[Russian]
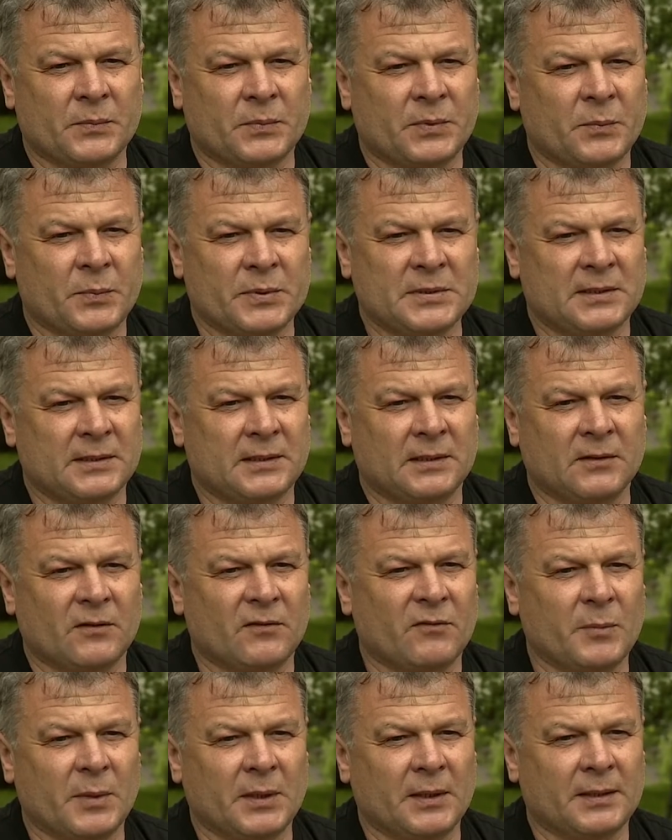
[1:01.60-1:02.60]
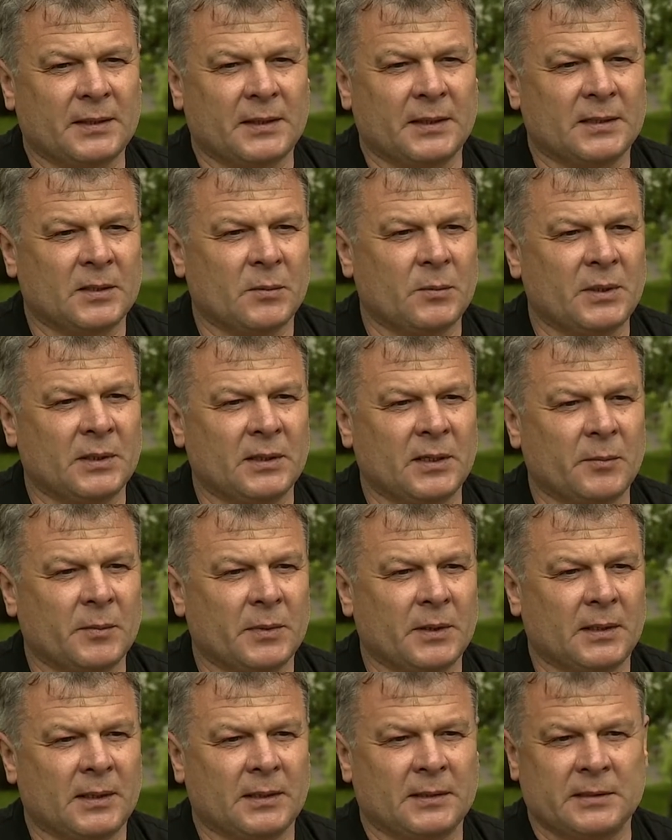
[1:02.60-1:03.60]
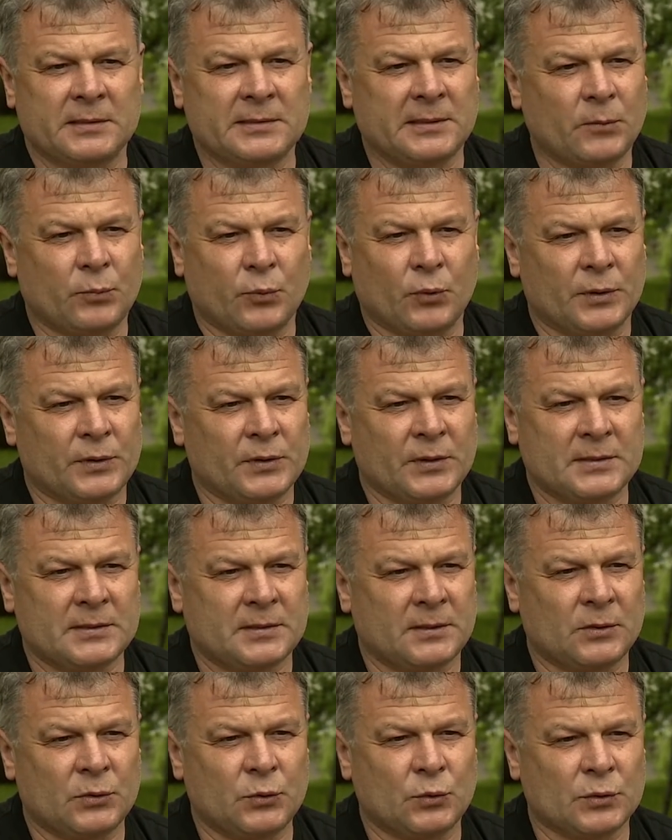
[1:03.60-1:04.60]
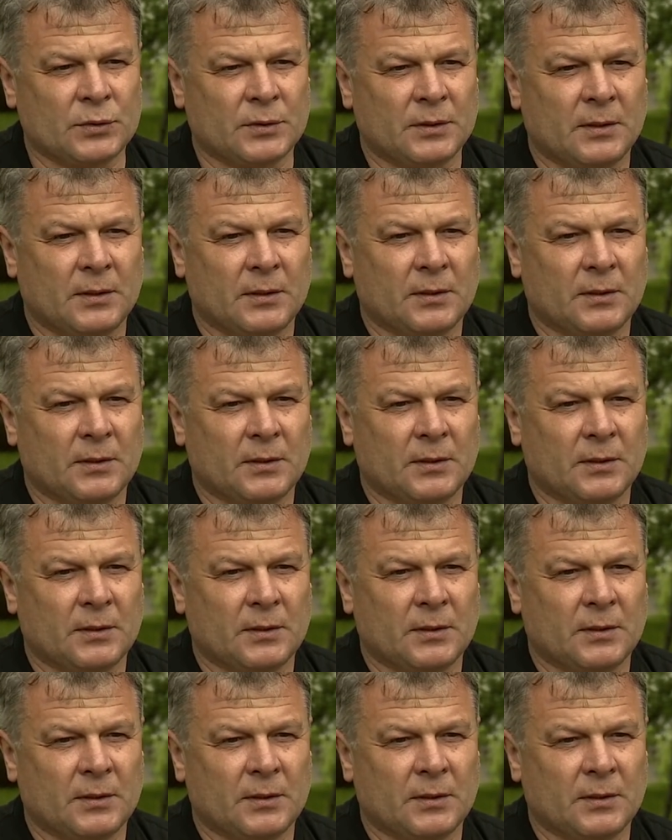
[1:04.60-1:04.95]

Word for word: ты постоянно в молоке, это белая мгла, ты слепой часто идешь,